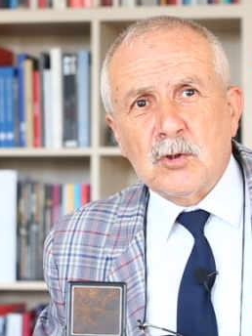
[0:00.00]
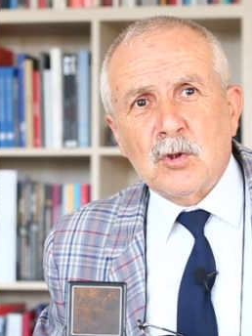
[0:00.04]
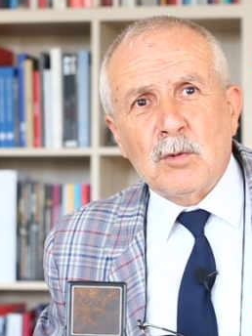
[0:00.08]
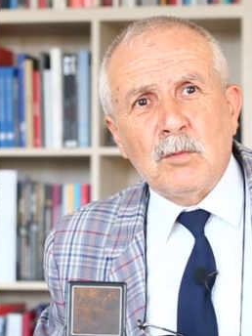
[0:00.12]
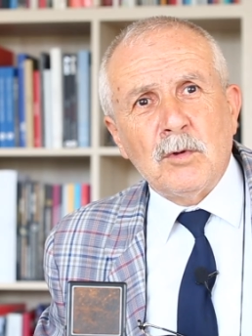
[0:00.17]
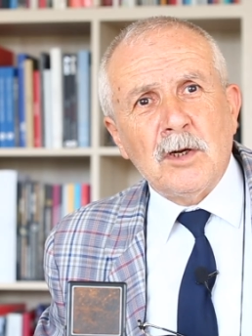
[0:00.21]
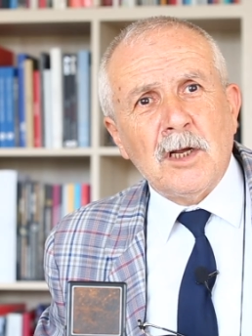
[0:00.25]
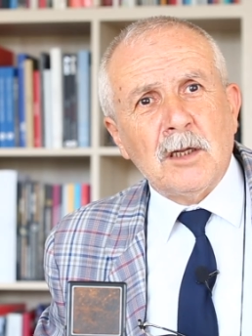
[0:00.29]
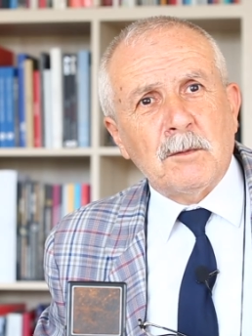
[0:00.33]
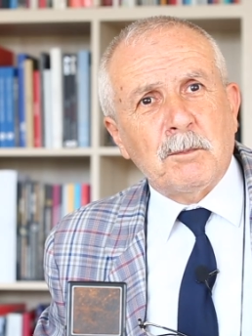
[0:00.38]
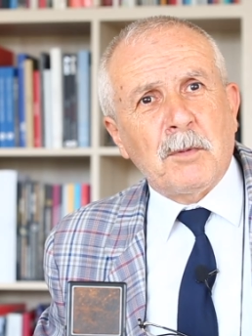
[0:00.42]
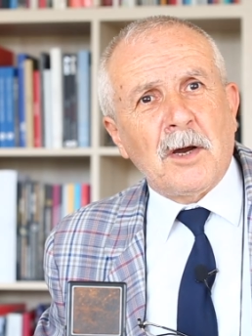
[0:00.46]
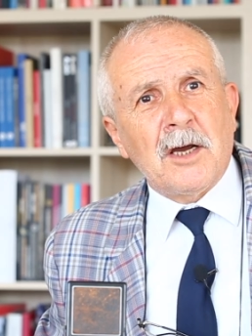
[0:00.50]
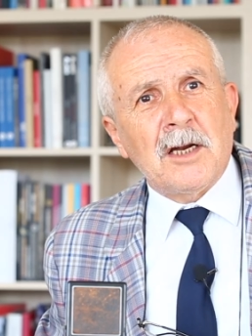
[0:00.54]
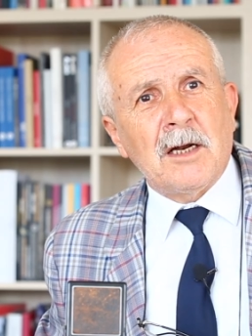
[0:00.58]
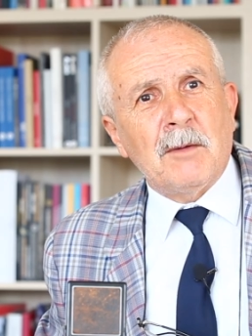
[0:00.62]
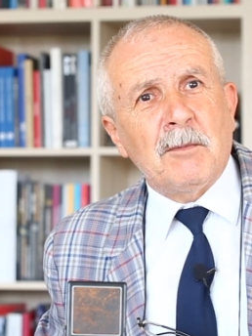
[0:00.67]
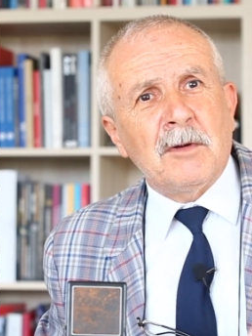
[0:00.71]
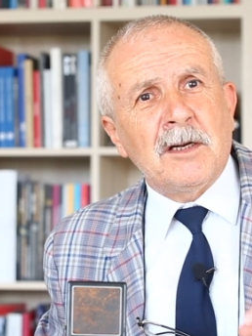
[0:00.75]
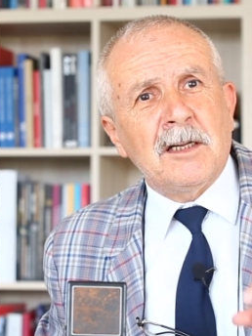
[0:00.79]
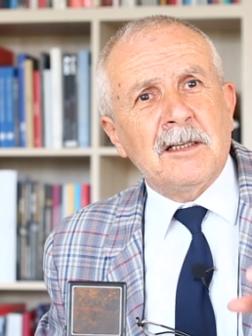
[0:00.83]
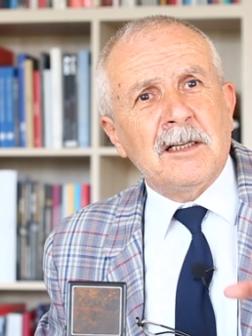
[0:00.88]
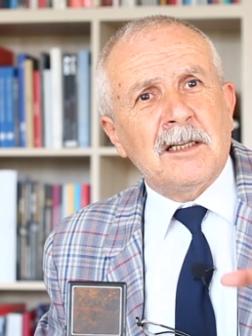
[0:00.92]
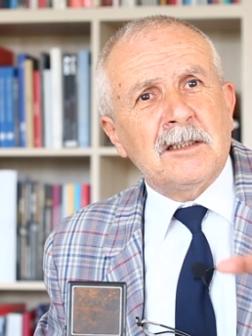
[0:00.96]
Cumhuriyet
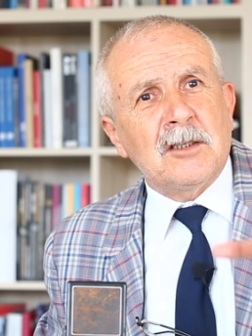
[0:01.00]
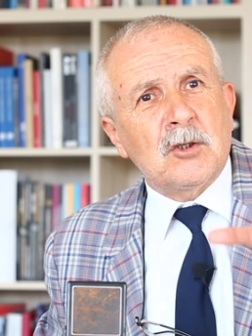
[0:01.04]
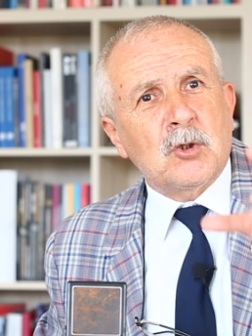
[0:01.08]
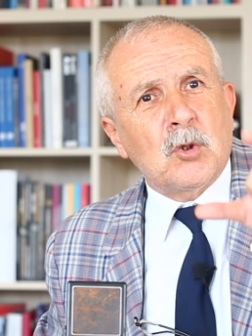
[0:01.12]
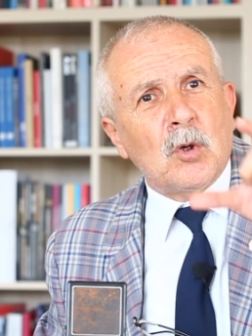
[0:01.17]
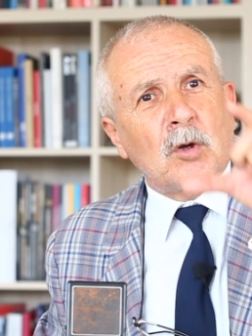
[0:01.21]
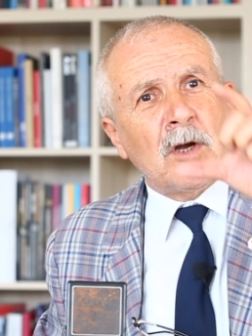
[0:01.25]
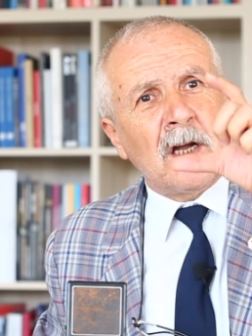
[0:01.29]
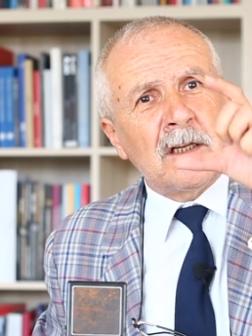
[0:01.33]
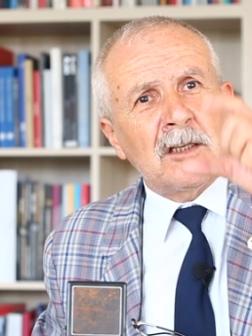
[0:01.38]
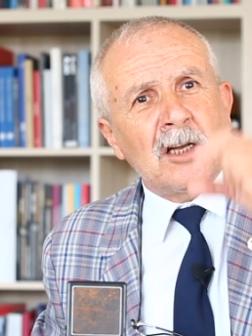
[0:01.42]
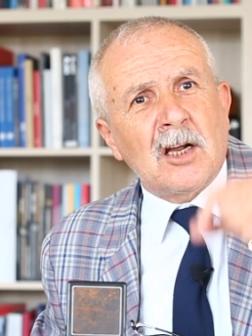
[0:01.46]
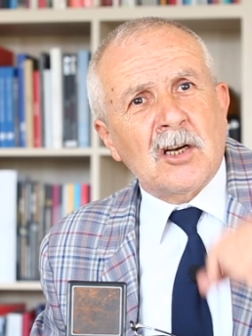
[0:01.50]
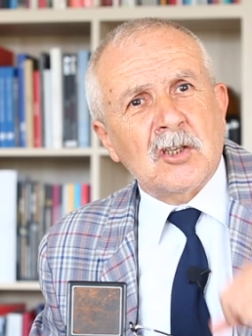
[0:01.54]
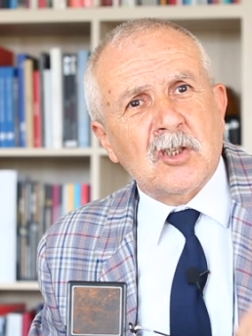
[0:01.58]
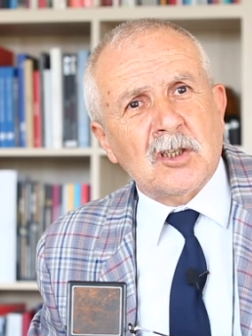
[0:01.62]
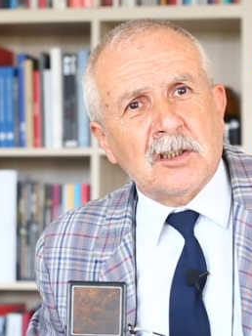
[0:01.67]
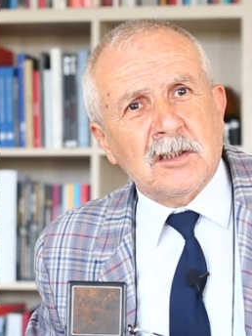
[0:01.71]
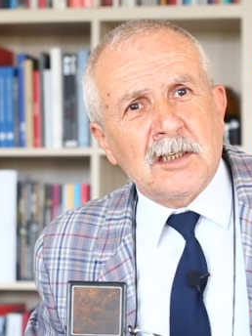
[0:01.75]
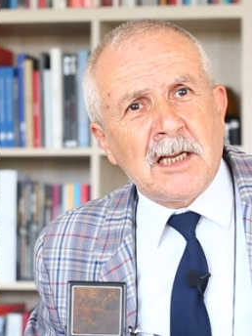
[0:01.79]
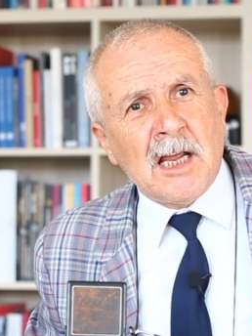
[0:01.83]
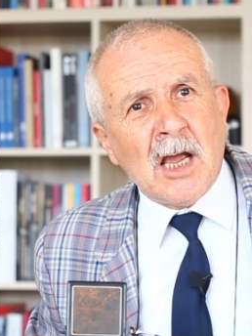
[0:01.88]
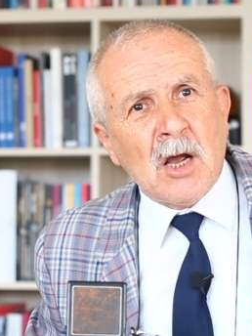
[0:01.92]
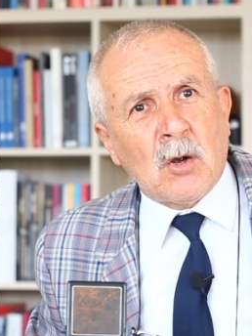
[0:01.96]
Bayramı'na dedi şu
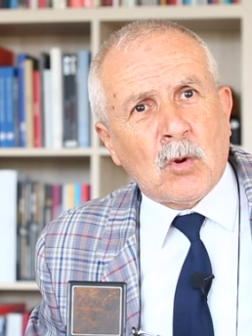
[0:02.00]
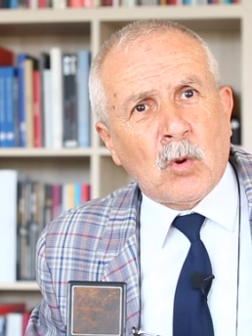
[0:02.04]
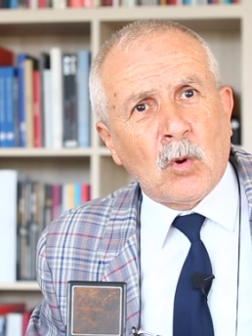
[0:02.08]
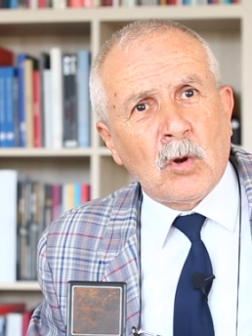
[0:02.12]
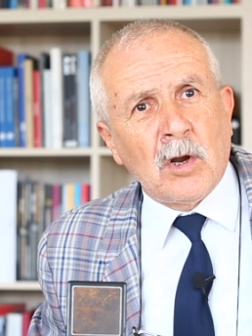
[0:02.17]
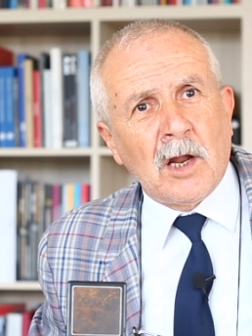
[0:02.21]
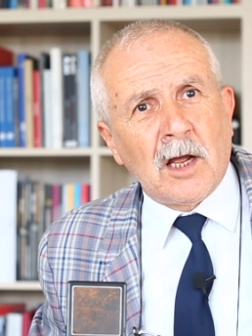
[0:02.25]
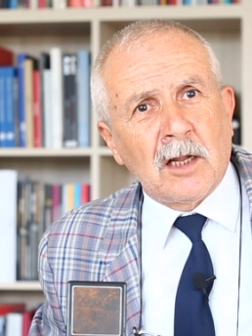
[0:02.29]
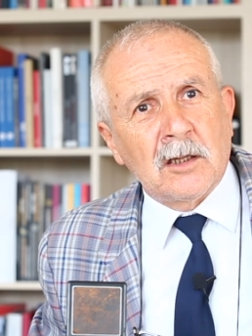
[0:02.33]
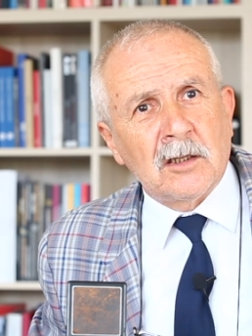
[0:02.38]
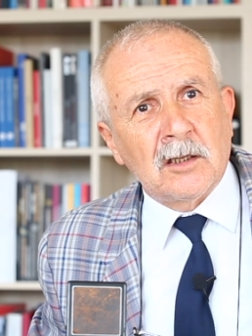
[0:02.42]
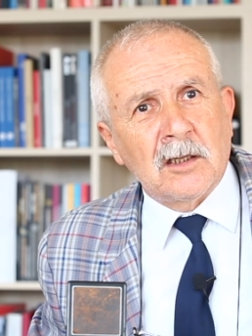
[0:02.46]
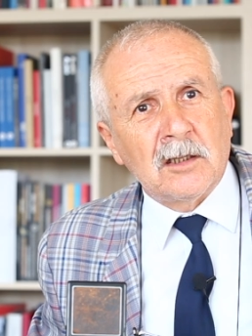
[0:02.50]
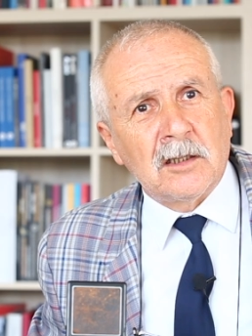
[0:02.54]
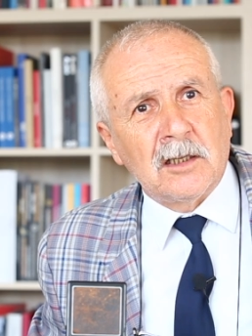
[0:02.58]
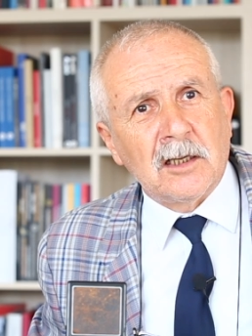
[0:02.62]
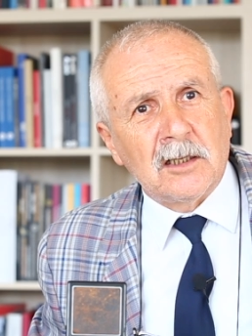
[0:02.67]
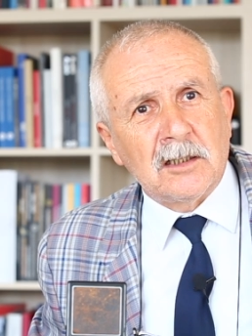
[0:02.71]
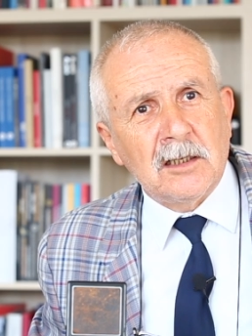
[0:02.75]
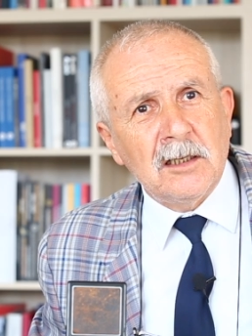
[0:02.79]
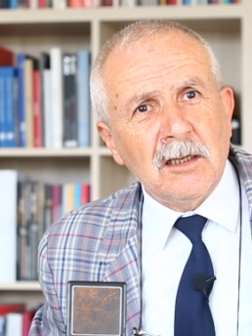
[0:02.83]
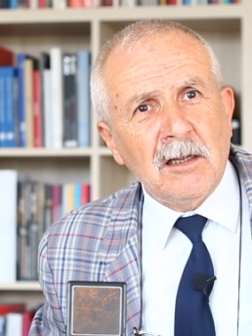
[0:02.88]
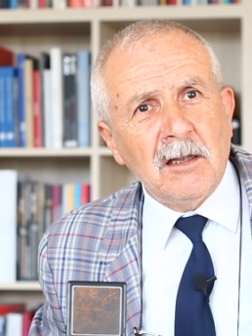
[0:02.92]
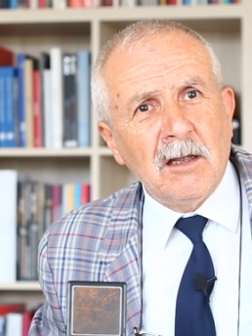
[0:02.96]
kadarcık niye kullandın
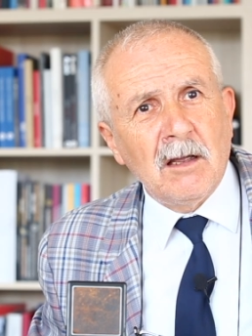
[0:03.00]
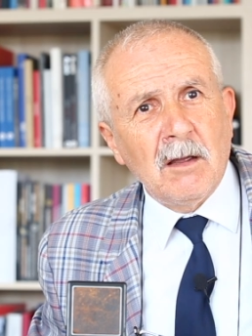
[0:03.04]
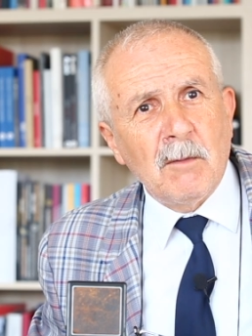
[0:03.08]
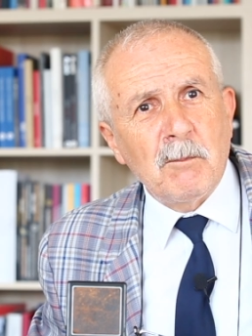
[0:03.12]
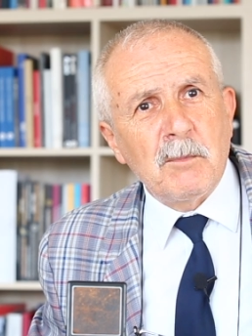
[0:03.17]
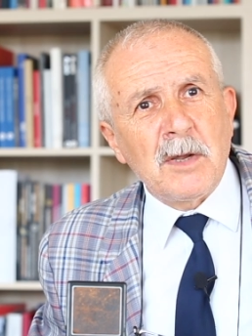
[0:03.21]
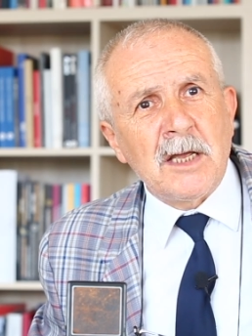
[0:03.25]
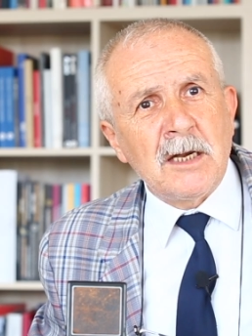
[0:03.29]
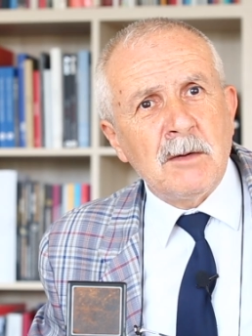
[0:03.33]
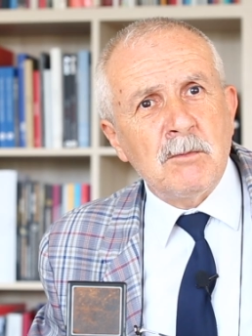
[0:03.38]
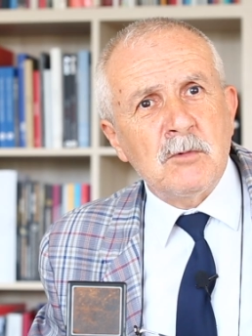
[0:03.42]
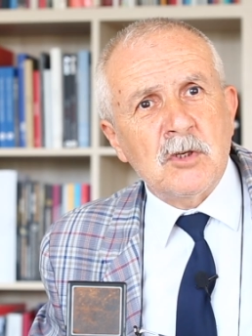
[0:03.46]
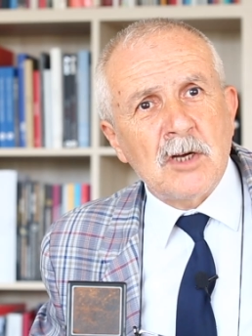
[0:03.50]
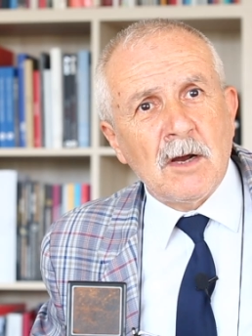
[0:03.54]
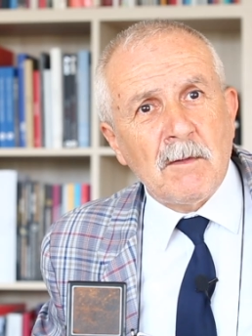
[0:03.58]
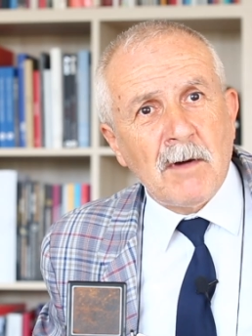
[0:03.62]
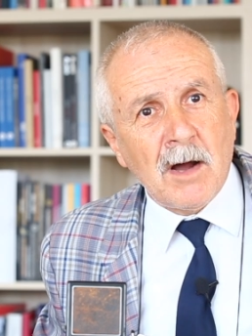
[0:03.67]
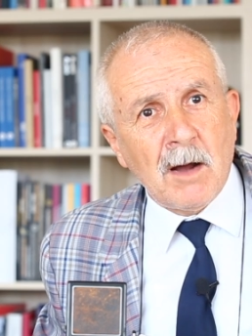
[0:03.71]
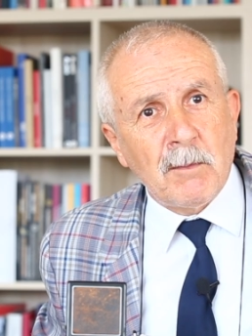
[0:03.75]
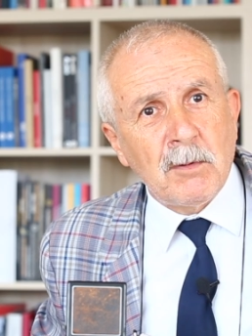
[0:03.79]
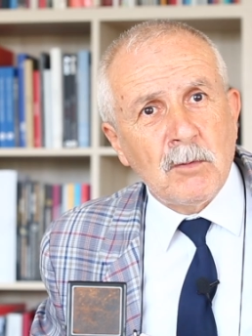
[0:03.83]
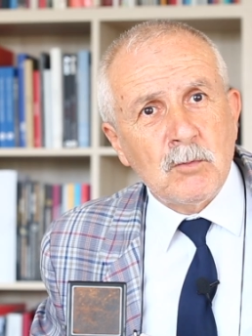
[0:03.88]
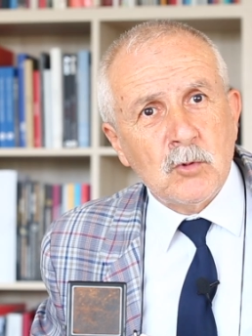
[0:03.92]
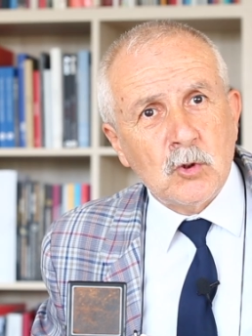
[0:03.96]
dedi. Benim
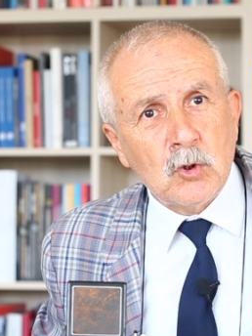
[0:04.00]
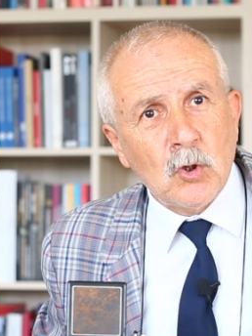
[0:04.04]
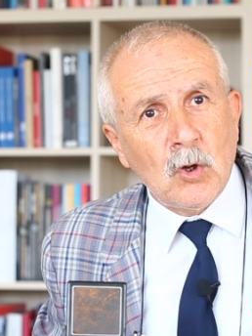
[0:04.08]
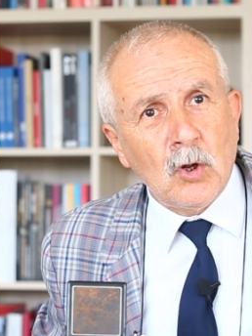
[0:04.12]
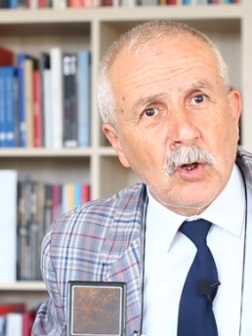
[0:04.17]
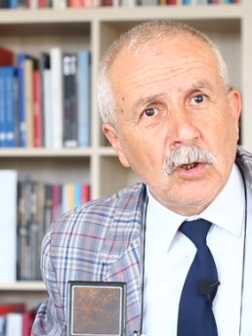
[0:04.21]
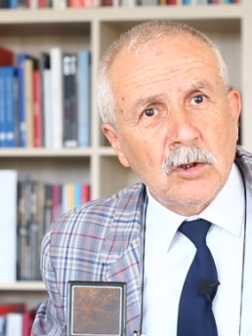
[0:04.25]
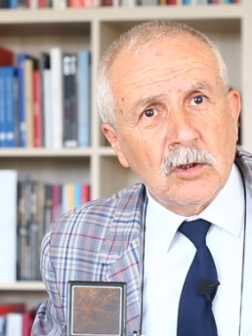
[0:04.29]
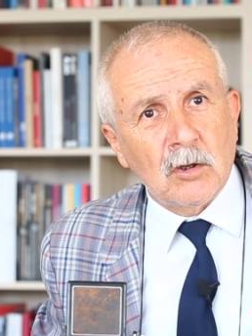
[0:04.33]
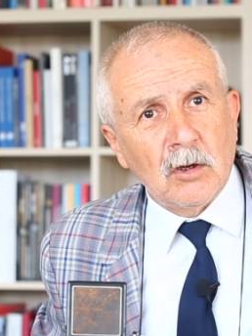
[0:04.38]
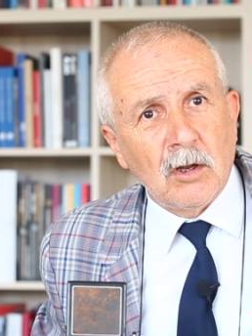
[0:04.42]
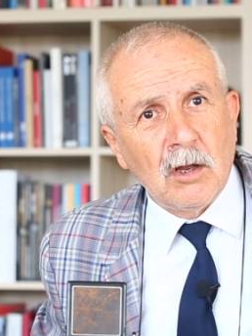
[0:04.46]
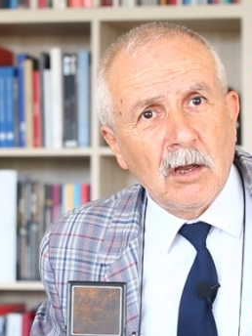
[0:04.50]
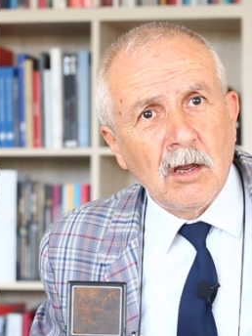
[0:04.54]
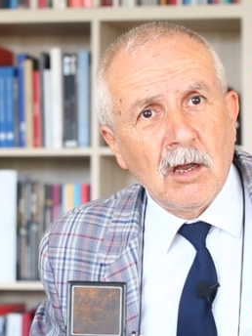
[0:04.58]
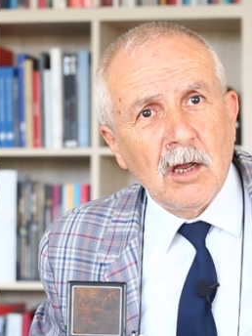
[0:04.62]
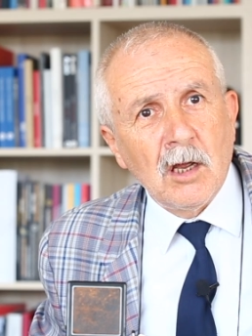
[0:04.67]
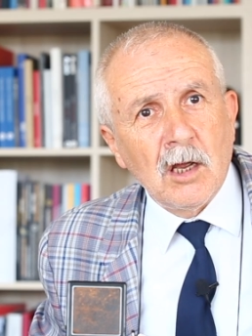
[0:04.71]
cevabım şu oldu.